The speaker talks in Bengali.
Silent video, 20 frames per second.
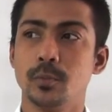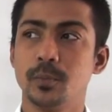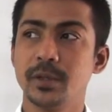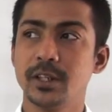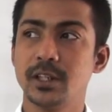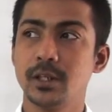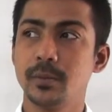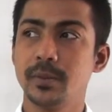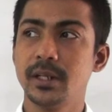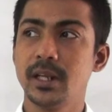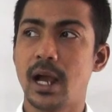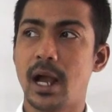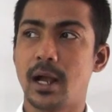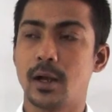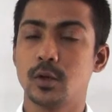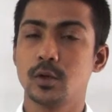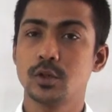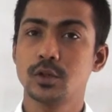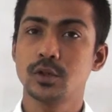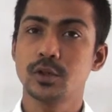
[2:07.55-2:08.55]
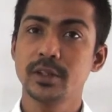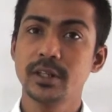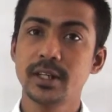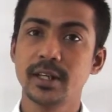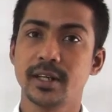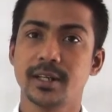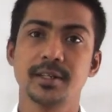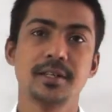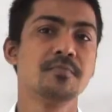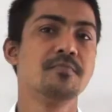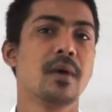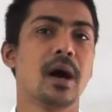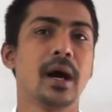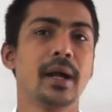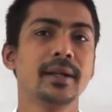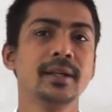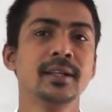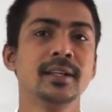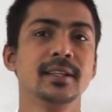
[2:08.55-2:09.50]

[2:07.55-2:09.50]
পৃথিবীর আকর্ষণের একটি মান